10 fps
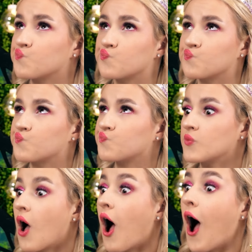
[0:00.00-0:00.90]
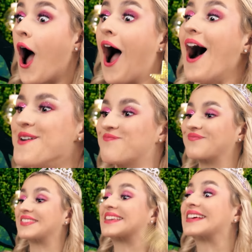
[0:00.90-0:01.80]
जल्दी है मैं इसे अभी
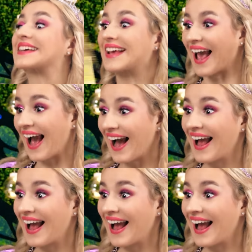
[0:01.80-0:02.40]
ठीक कर दूंगी